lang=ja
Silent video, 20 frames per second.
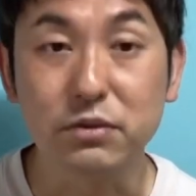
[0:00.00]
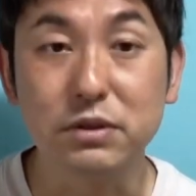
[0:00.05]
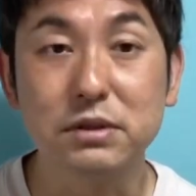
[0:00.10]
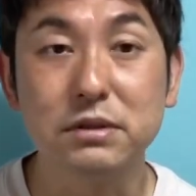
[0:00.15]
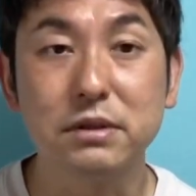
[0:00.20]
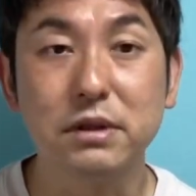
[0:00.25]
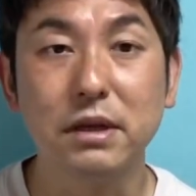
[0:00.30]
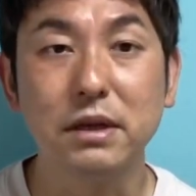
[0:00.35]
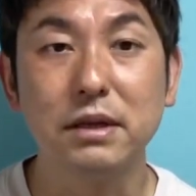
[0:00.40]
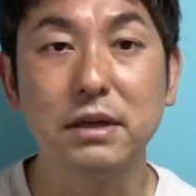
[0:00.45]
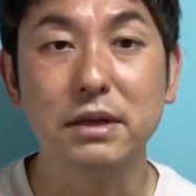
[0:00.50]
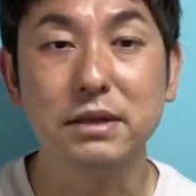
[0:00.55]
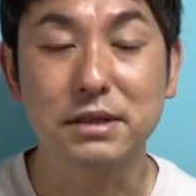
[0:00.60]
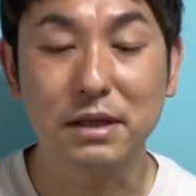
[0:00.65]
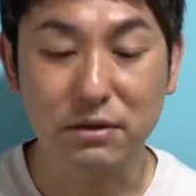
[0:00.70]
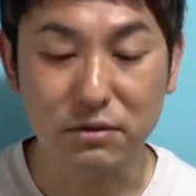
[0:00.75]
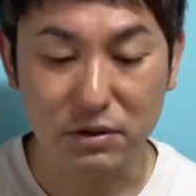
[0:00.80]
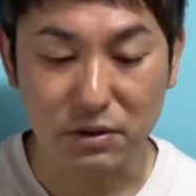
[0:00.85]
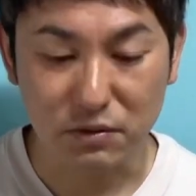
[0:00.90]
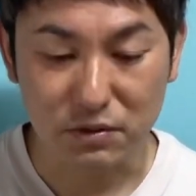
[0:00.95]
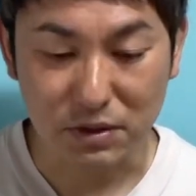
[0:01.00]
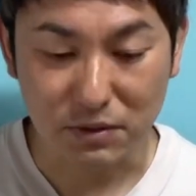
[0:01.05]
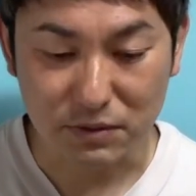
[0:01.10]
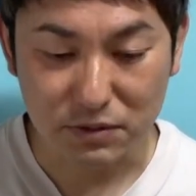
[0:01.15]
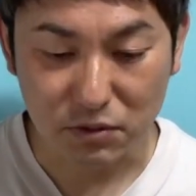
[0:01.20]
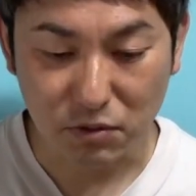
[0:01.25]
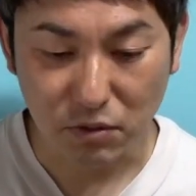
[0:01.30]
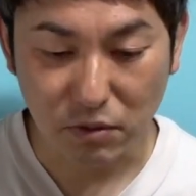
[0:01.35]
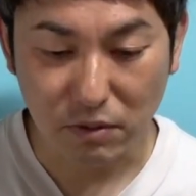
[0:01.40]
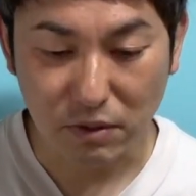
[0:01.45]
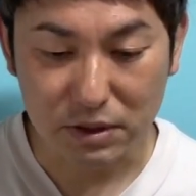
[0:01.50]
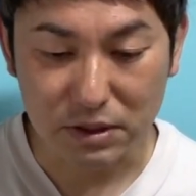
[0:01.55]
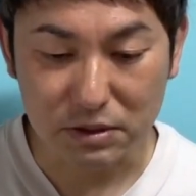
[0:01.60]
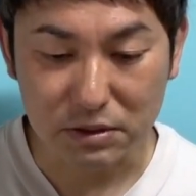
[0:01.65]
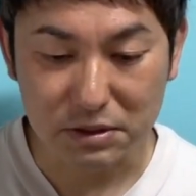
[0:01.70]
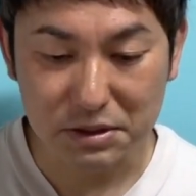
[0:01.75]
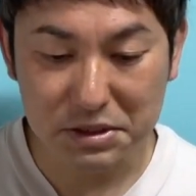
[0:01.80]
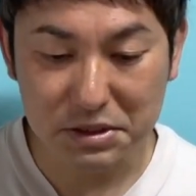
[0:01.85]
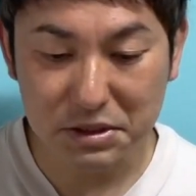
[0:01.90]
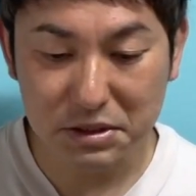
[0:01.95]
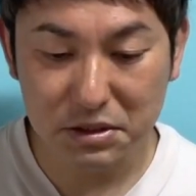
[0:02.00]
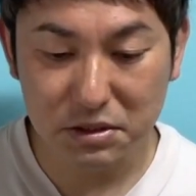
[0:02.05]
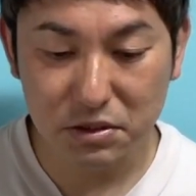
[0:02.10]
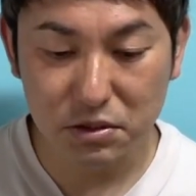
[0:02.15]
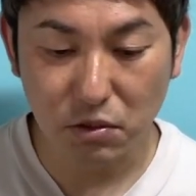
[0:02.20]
いうですね作品でございますこれはですね新